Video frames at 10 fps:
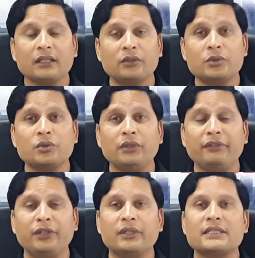दोस्तों ये
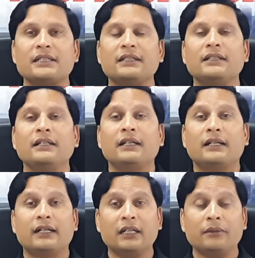वीडियो कैसा लगा
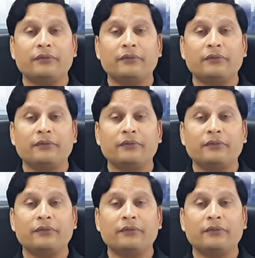अगर